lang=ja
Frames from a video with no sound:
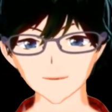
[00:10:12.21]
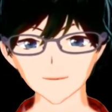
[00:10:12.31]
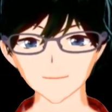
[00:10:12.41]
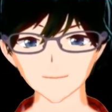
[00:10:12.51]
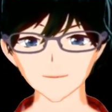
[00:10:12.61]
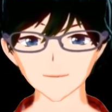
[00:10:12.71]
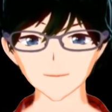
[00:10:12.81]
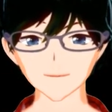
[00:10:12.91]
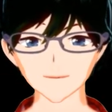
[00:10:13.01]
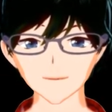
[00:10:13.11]
まあ、金属
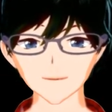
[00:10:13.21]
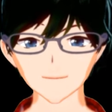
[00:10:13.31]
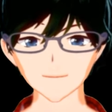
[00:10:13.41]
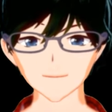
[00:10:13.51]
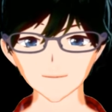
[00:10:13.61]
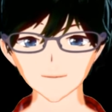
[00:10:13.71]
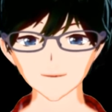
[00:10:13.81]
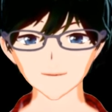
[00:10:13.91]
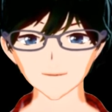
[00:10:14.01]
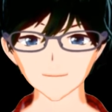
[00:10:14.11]
値、レベルかける
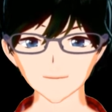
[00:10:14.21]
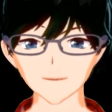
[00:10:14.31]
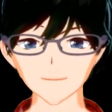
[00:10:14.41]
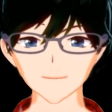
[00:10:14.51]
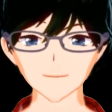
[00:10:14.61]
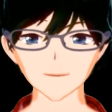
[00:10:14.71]
300入ってるし、